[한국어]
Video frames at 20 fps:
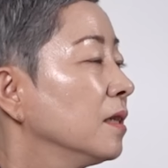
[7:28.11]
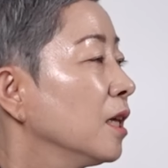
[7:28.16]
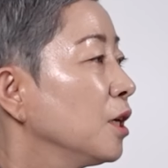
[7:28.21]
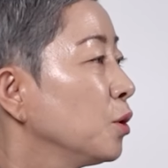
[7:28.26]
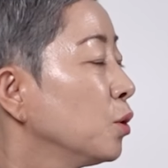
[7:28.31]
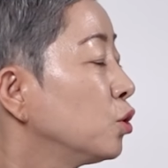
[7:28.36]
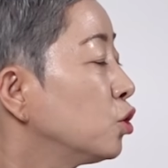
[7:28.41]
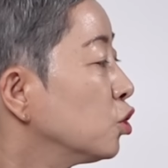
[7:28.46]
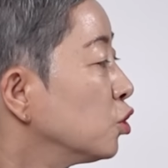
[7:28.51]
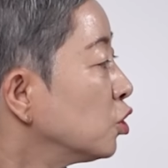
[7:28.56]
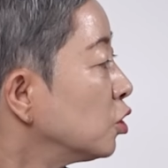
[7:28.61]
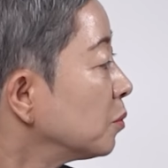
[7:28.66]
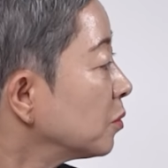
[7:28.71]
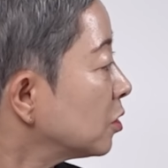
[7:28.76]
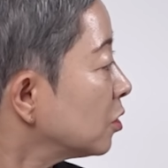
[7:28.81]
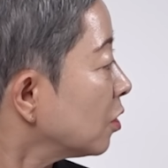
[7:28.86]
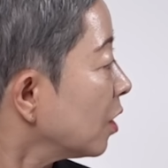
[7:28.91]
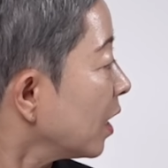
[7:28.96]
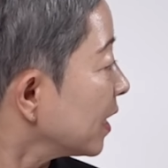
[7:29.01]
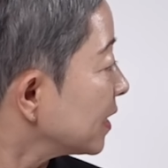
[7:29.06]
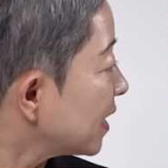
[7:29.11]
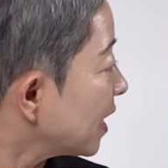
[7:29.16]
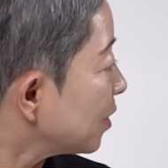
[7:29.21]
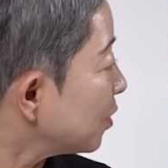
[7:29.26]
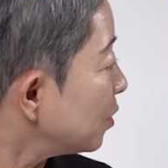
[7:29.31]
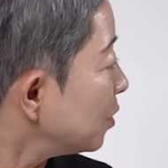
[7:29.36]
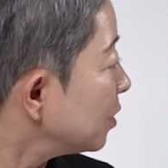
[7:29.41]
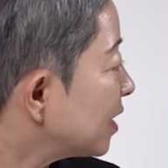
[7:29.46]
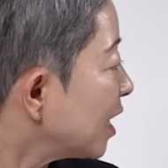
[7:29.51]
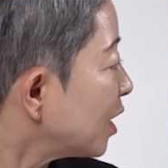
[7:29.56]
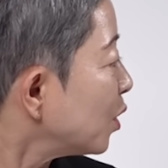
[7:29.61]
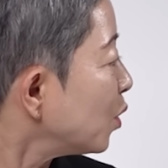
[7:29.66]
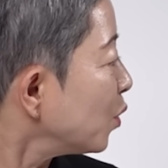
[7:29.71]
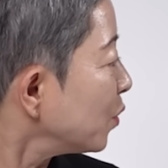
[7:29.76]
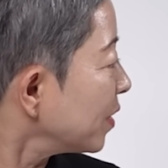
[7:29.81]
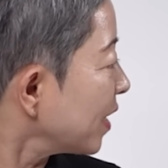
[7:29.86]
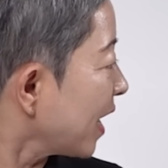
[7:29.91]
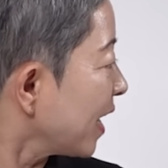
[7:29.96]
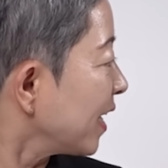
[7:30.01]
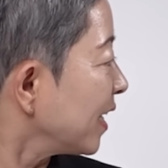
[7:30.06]
근데 요즘 그거 아세요?
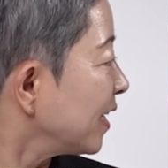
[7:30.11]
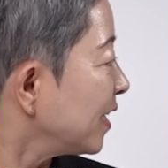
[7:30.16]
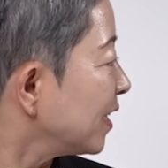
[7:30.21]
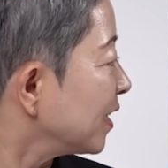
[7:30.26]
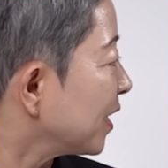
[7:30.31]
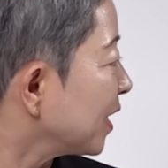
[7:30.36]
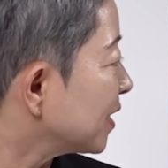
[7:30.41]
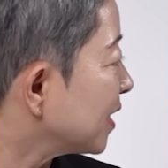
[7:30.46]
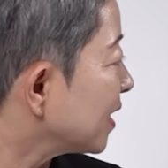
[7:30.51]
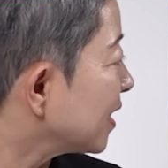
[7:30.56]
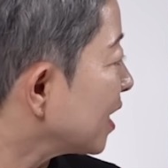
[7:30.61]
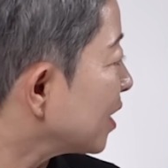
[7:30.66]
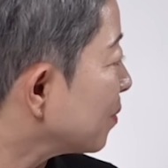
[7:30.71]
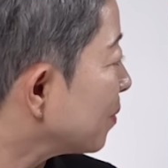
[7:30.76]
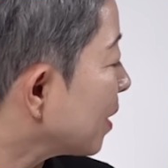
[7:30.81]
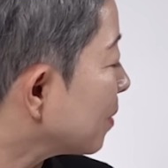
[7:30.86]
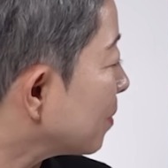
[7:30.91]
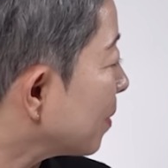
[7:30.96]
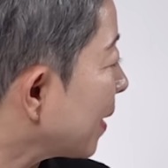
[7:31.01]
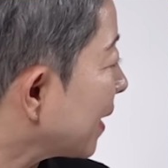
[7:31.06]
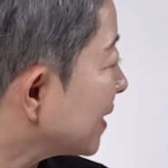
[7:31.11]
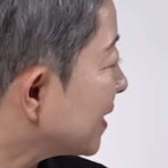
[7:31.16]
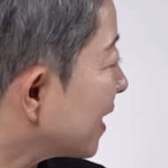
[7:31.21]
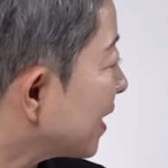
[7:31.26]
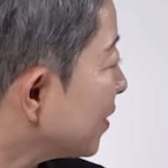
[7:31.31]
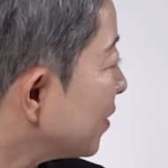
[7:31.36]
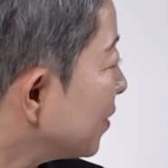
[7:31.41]
새로운 나이를 계산하는 방법 아세요?